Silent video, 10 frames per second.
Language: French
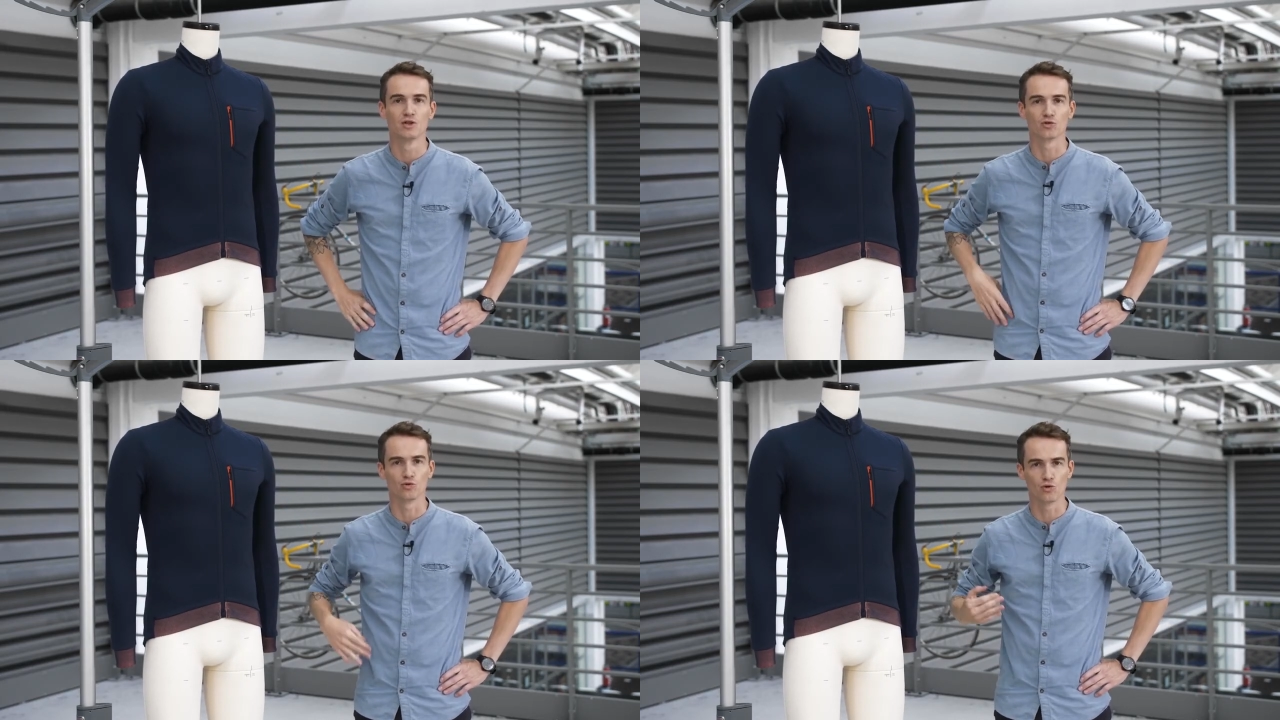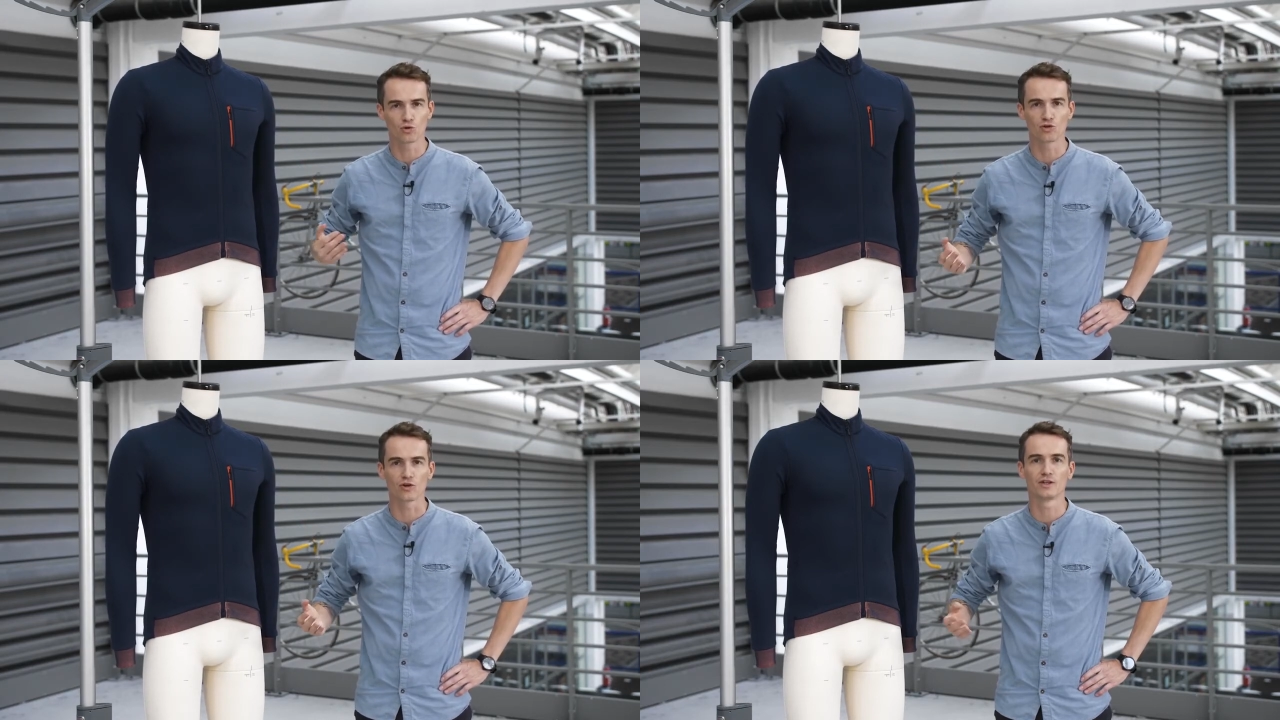sous de
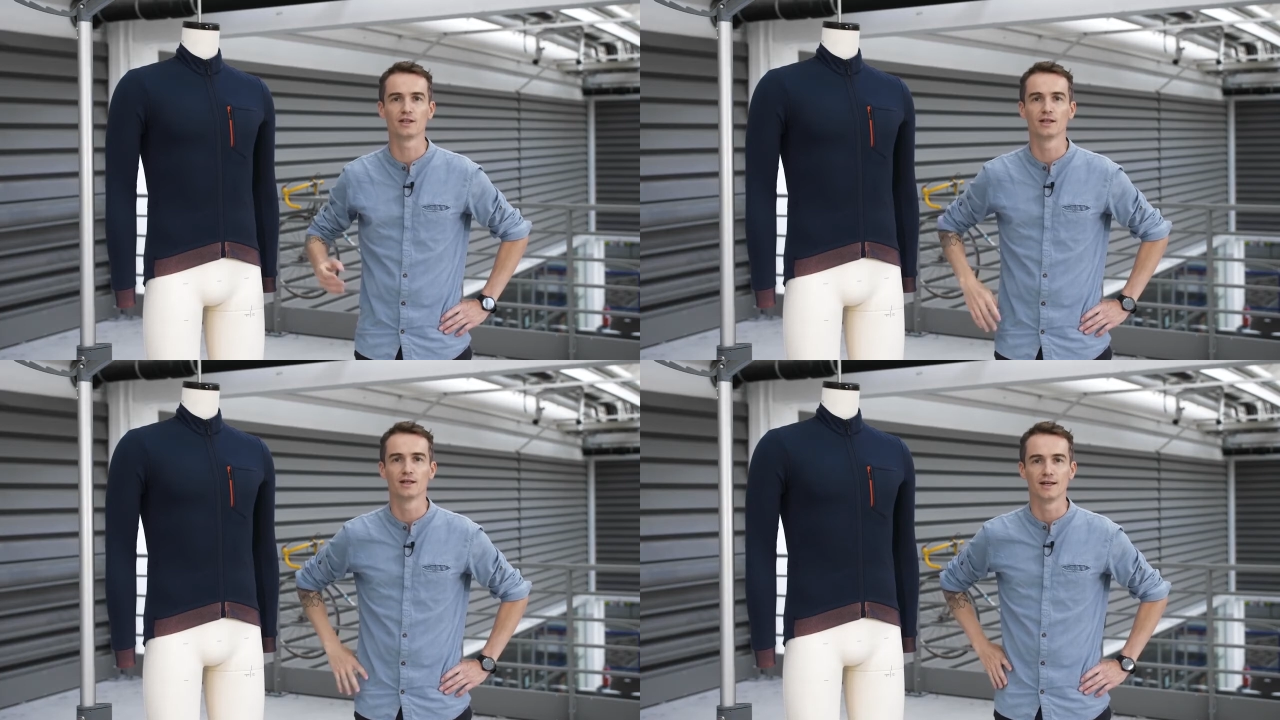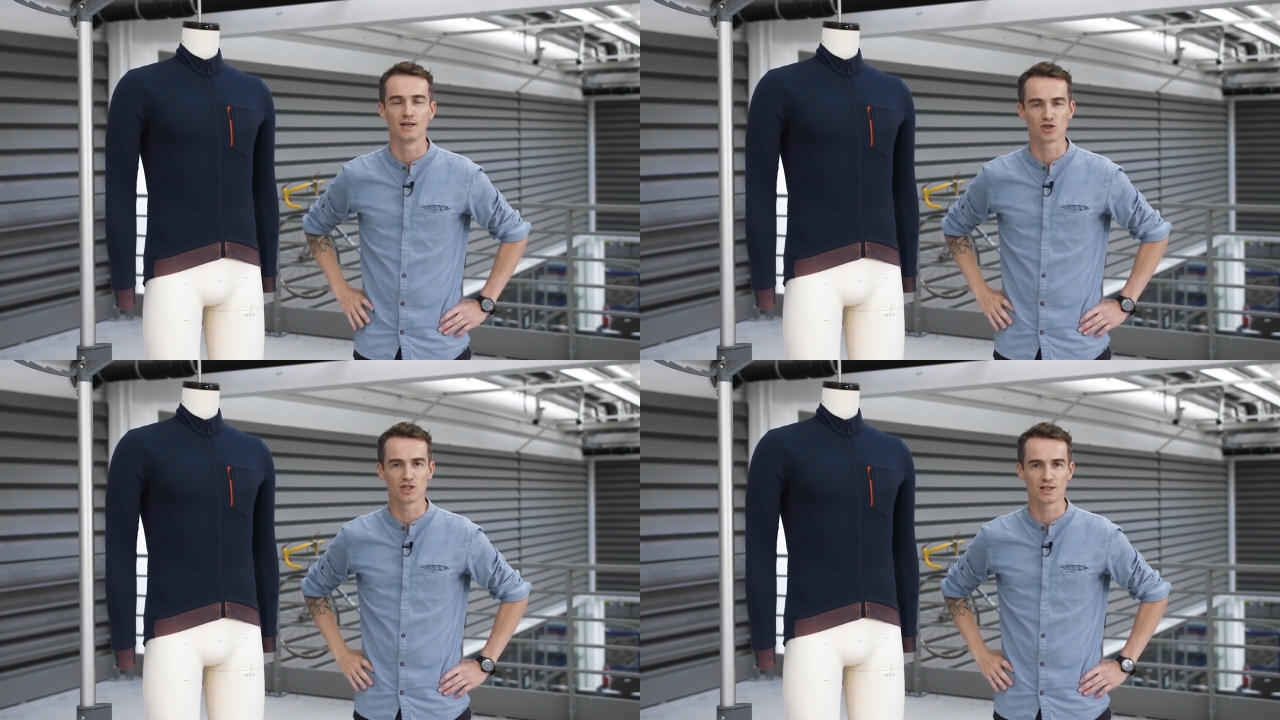longues sorties
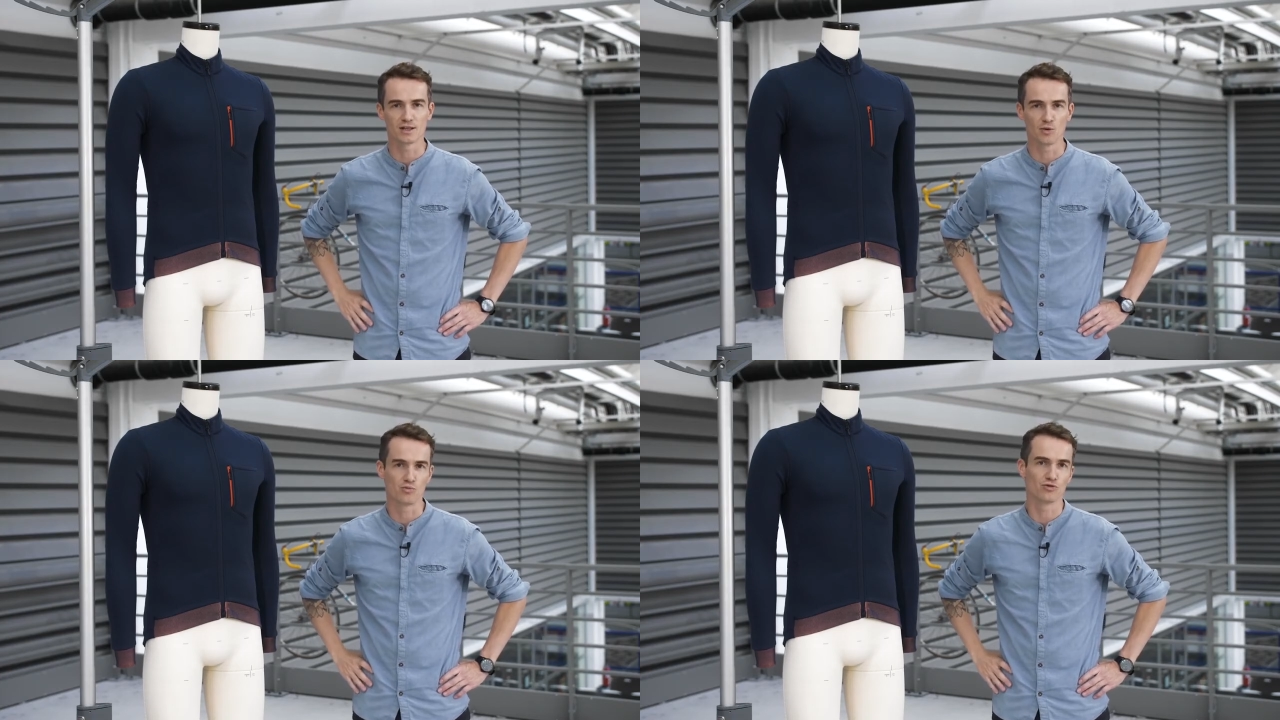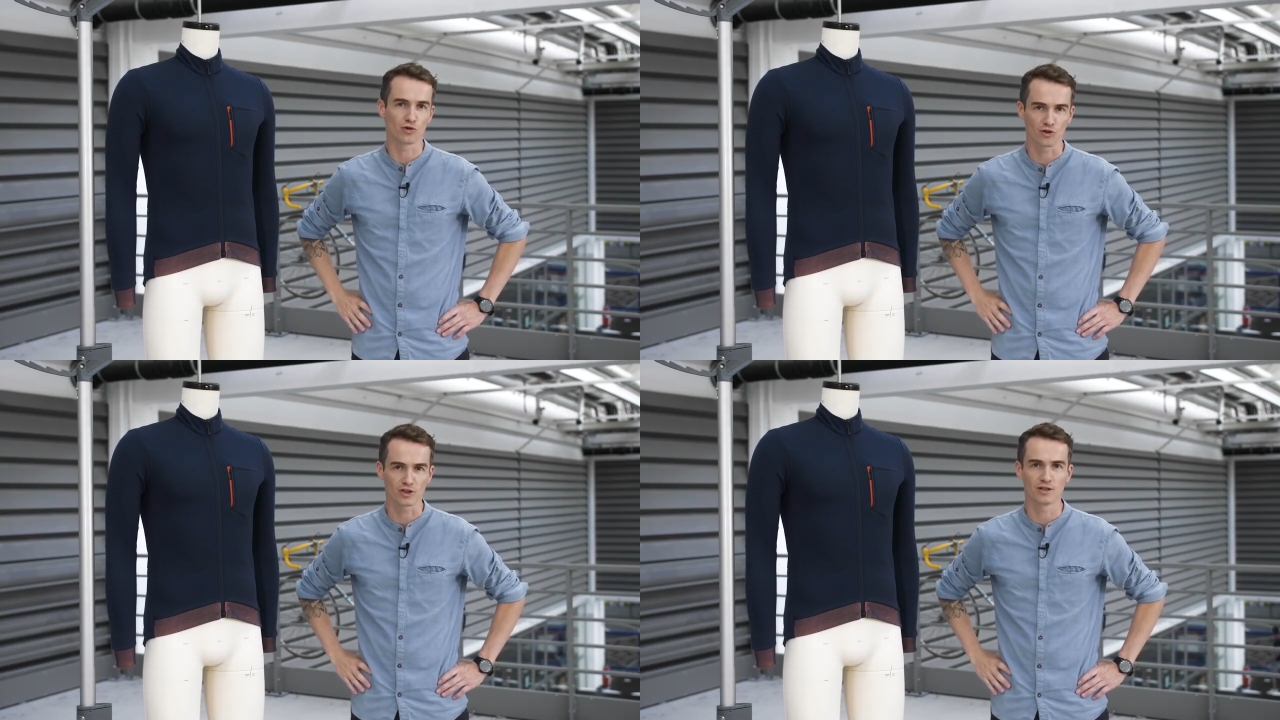et enchaîner euh, plusieurs
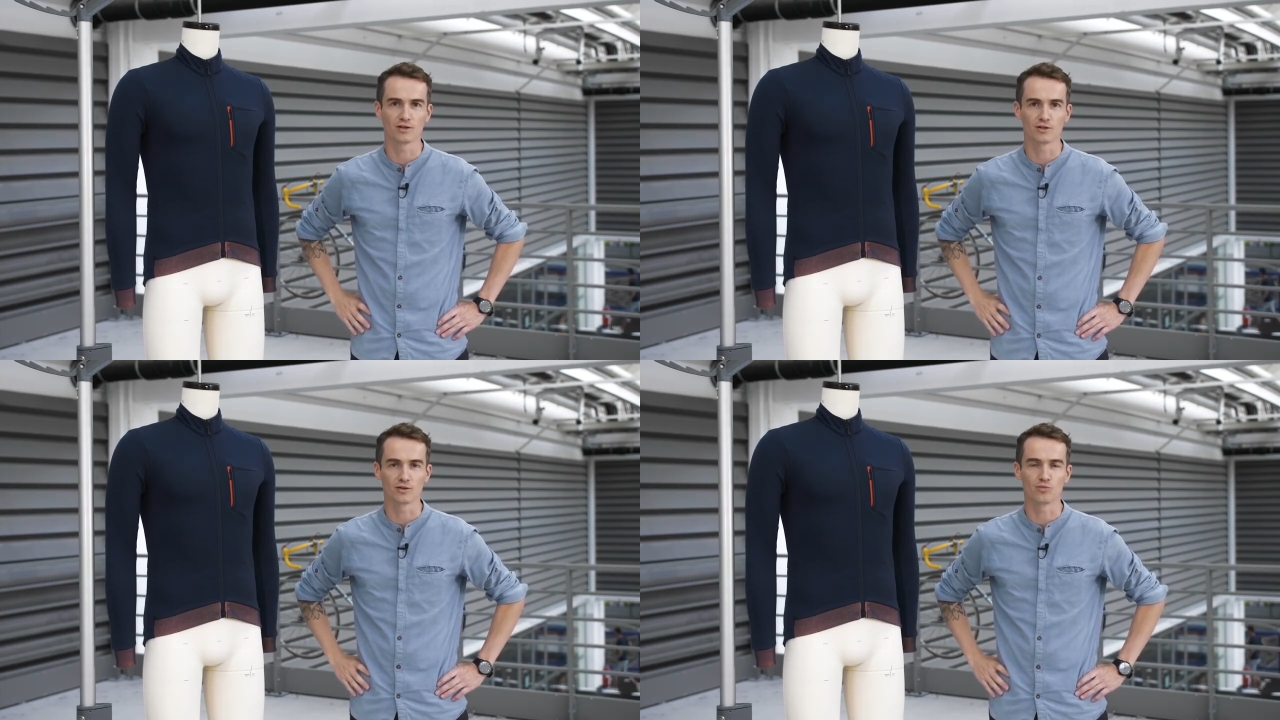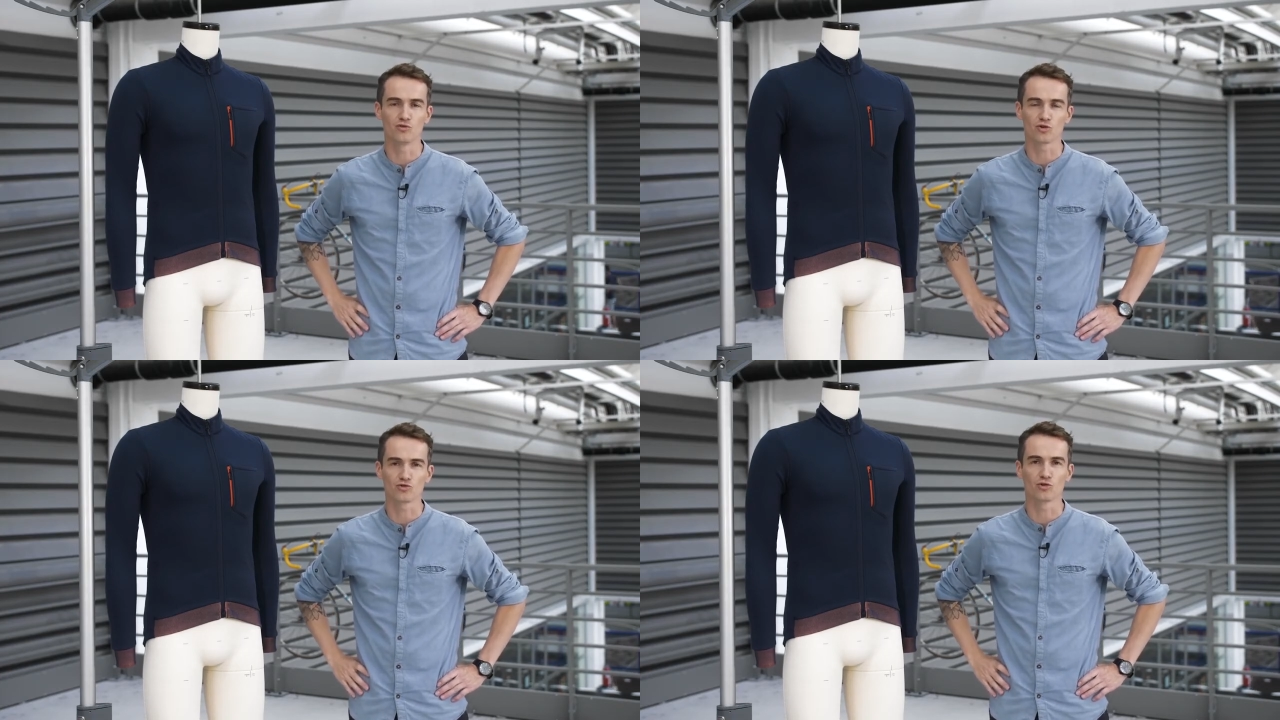sorties, euh,
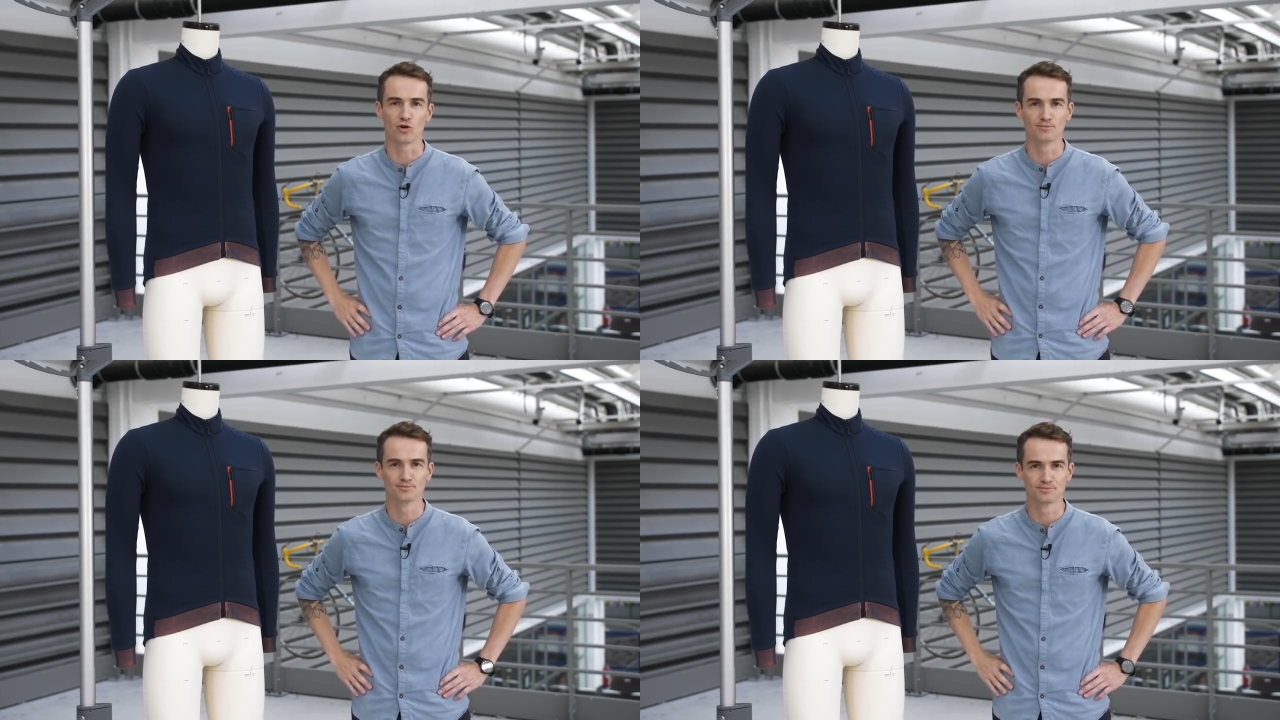plusieurs jours de rang.